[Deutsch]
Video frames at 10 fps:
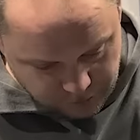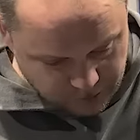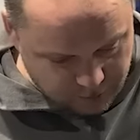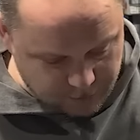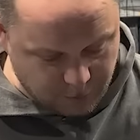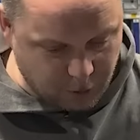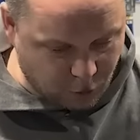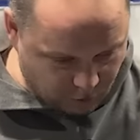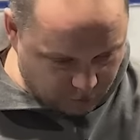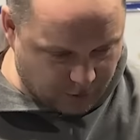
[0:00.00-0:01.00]
da. Wir haben die
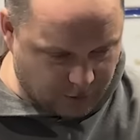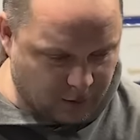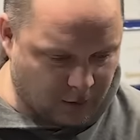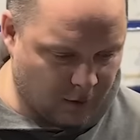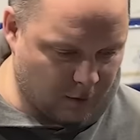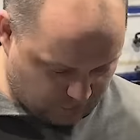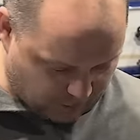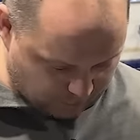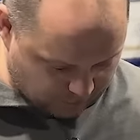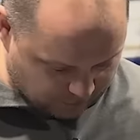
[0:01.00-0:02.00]
Nockenwelle da.
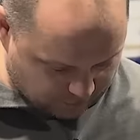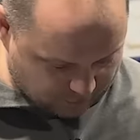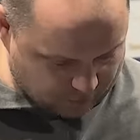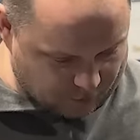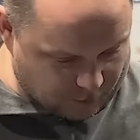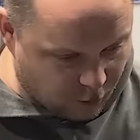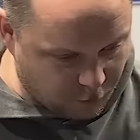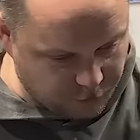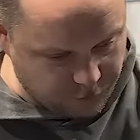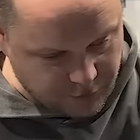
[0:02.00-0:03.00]
Wir haben die ganzen
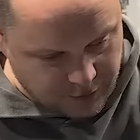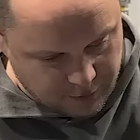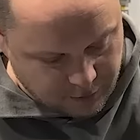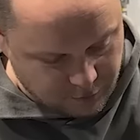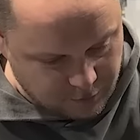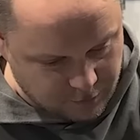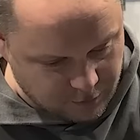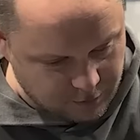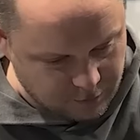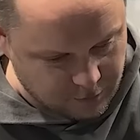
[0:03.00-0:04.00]
Laufwellen, also
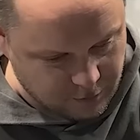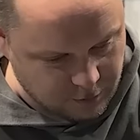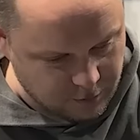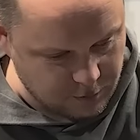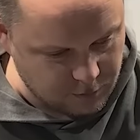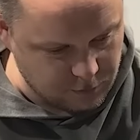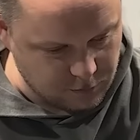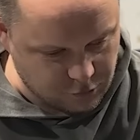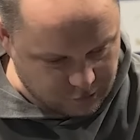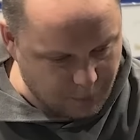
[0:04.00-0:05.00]
diese, diese
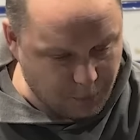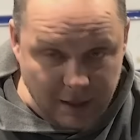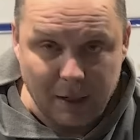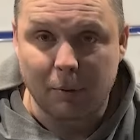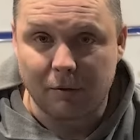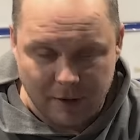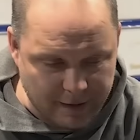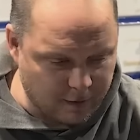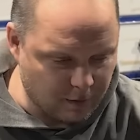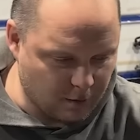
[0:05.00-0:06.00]
äh,
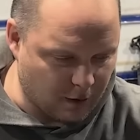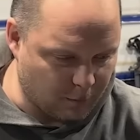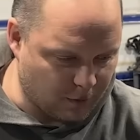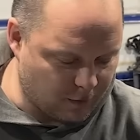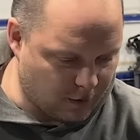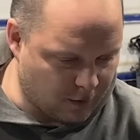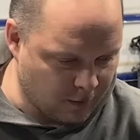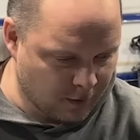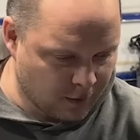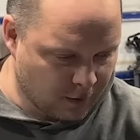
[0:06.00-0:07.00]
Schlepphebelwellen nennt man sie ja.
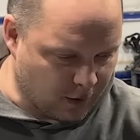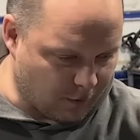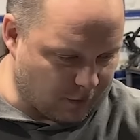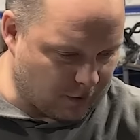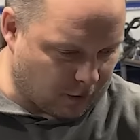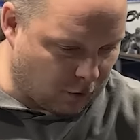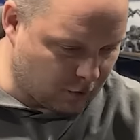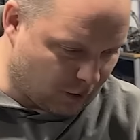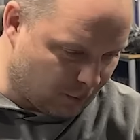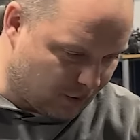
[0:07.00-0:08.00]
Haben wir jetzt
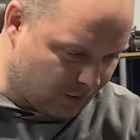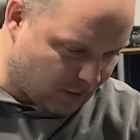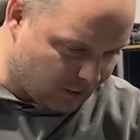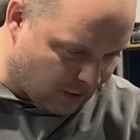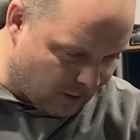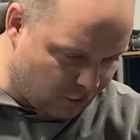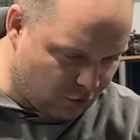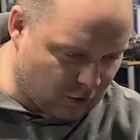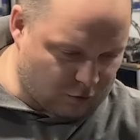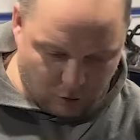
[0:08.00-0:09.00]
auch da mit diesen ganzen
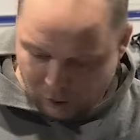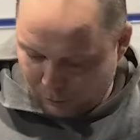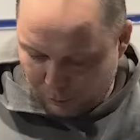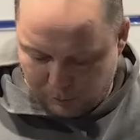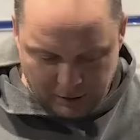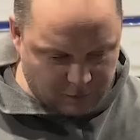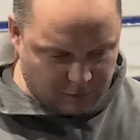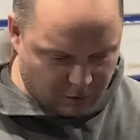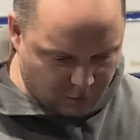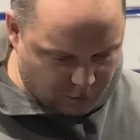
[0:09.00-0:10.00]
Einstellschrauben und
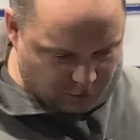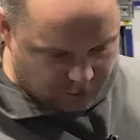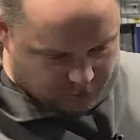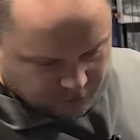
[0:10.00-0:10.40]
Plättchen und